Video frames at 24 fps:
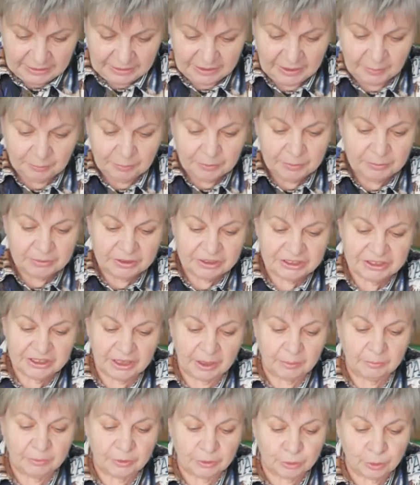И
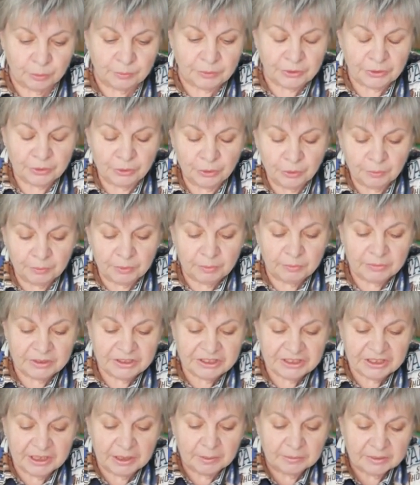помещаем клубень, но
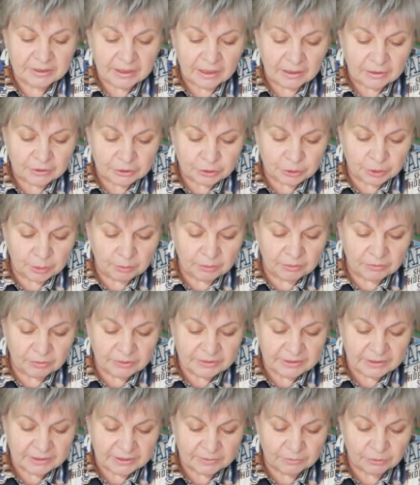помещаем так, чтобы
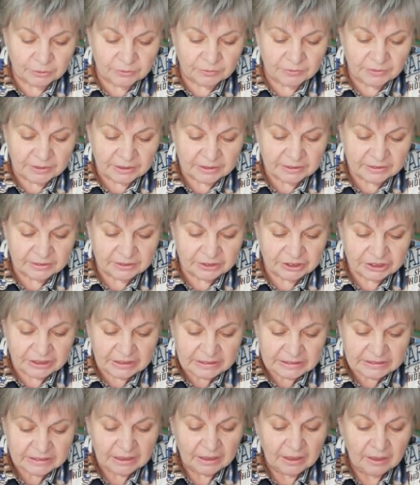вот эта вот верхняя
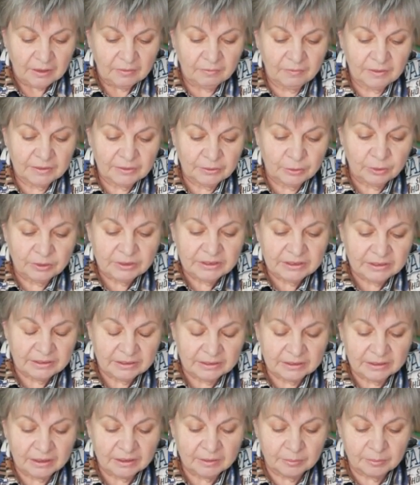часть водой
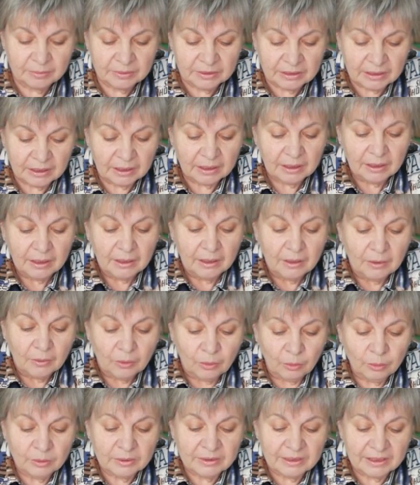залита не была
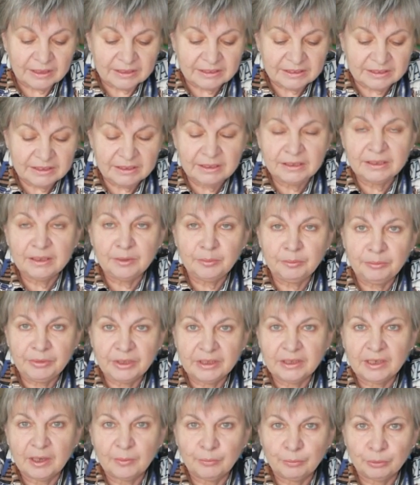у глоксини
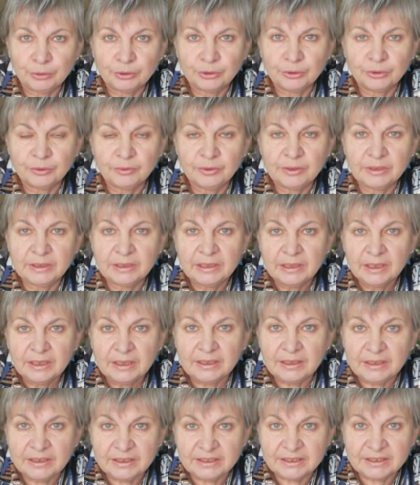мелкопушеные
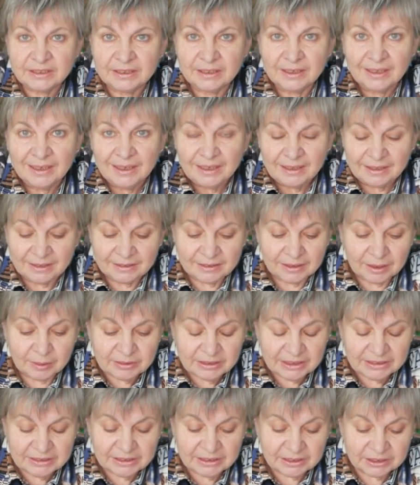листья. И там
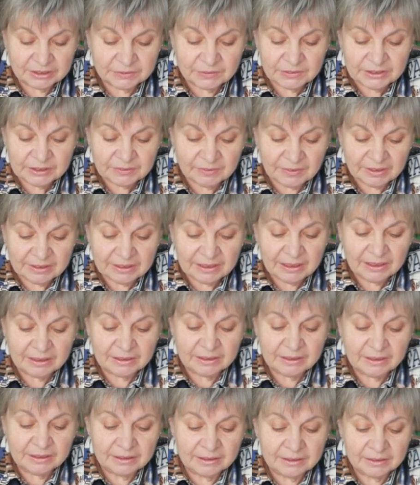задерживается вода,
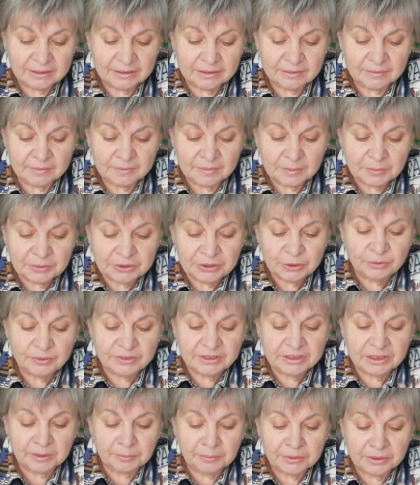и вообще у
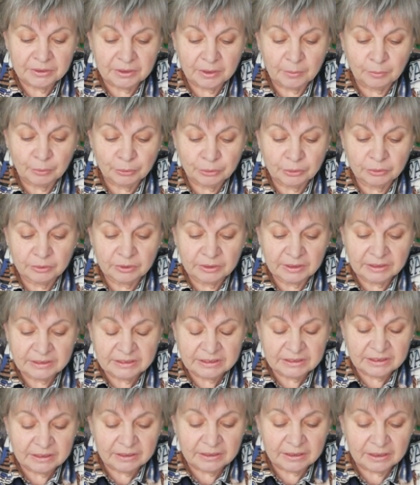всех мелкопушеных
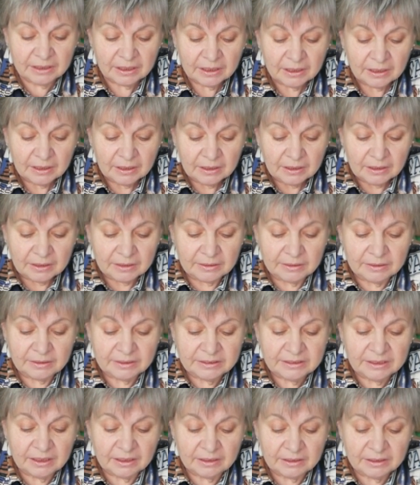растений
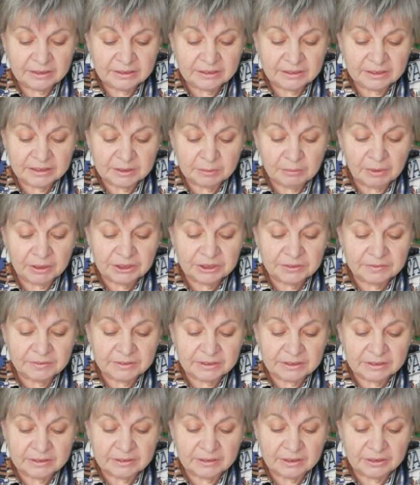нельзя листья
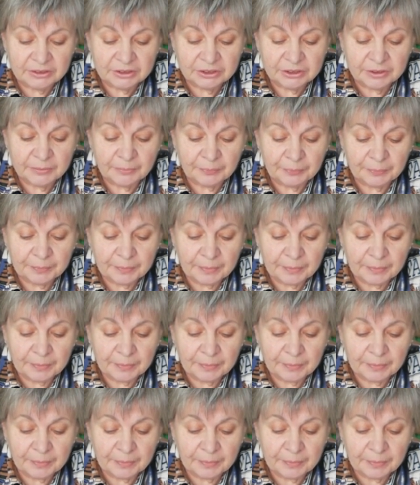смачивать, иначе